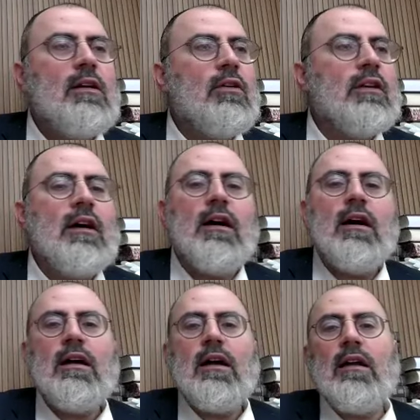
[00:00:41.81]
Là, on est
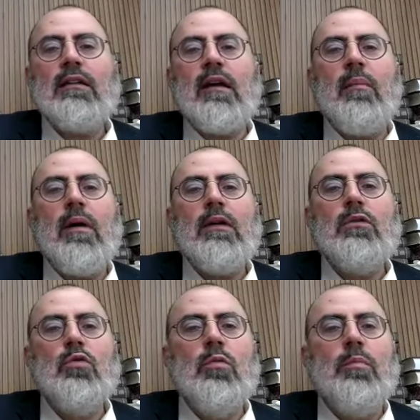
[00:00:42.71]
à,
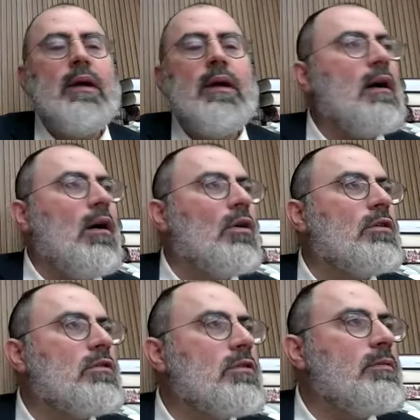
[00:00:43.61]
Tamanu
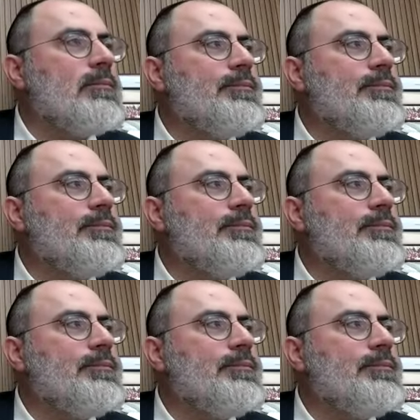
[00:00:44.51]
Meraot.